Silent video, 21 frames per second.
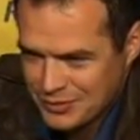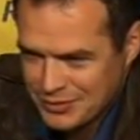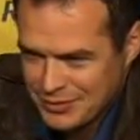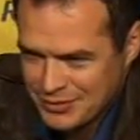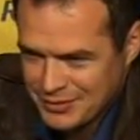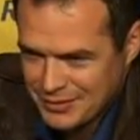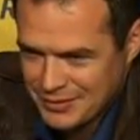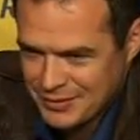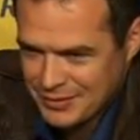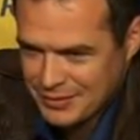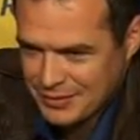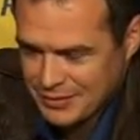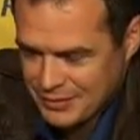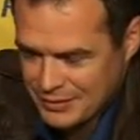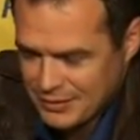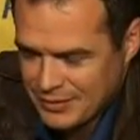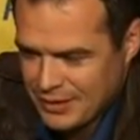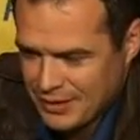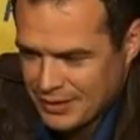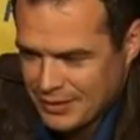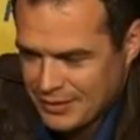W Rzymie.
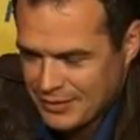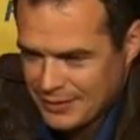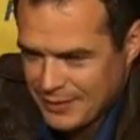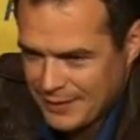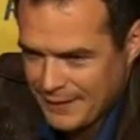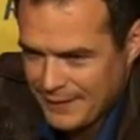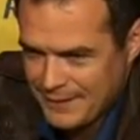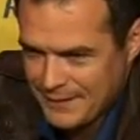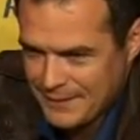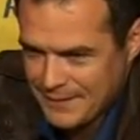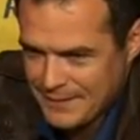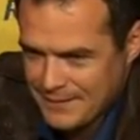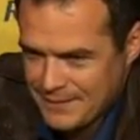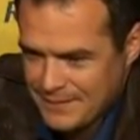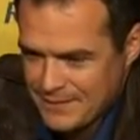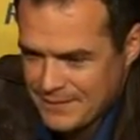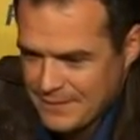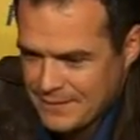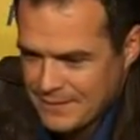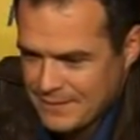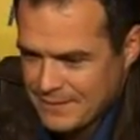Tak. Ale nie politycznie,
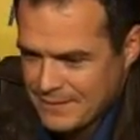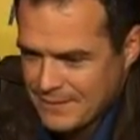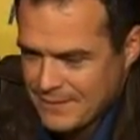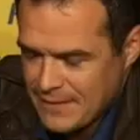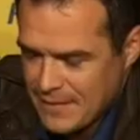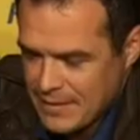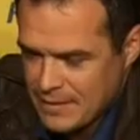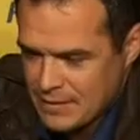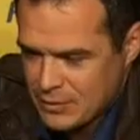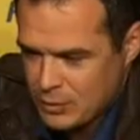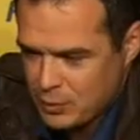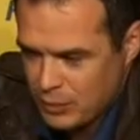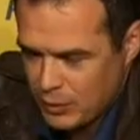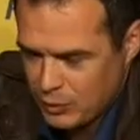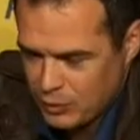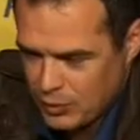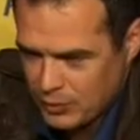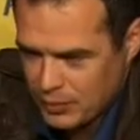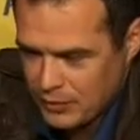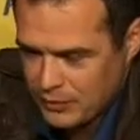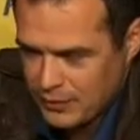tylko prywatnie.
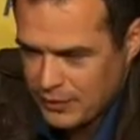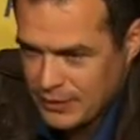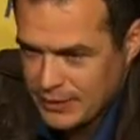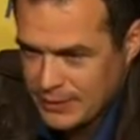Zupełnie prywatnie.